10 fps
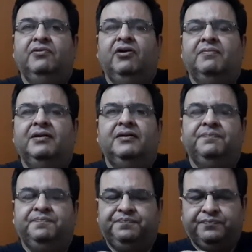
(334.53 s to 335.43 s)
नॉर्मल
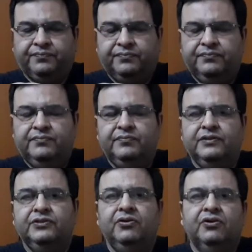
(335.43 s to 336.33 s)

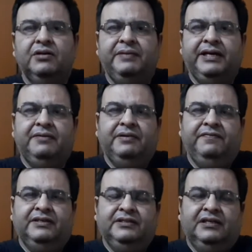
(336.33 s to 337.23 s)
जो लोकल बेकरी
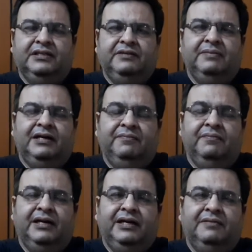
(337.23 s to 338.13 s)
मैनुफैक्चर करती
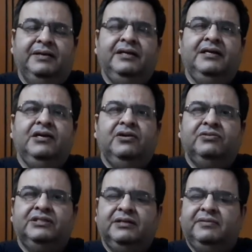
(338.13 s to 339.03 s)
है मार्केट में
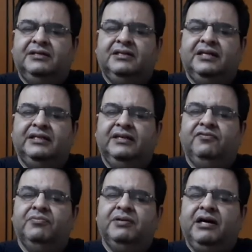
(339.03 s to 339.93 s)
उनसे हम रस लेते
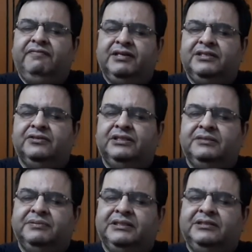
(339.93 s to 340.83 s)
हैं वो भी काफ़ी अच्छे होते
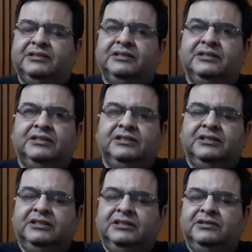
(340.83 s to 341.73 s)
हैं पर इस
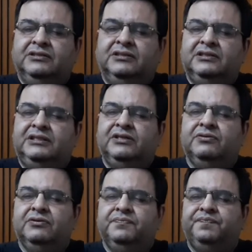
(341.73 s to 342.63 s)
ये
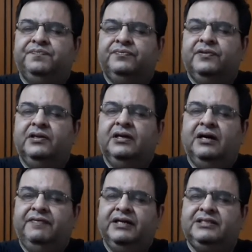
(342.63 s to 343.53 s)

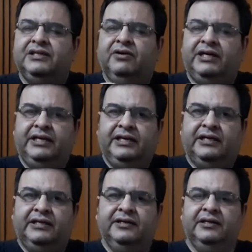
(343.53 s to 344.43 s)
काफ़ी अच्छी क्वालिटी के
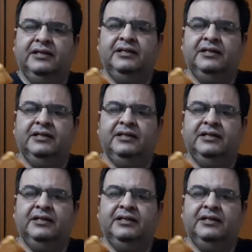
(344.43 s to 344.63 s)
हैं ये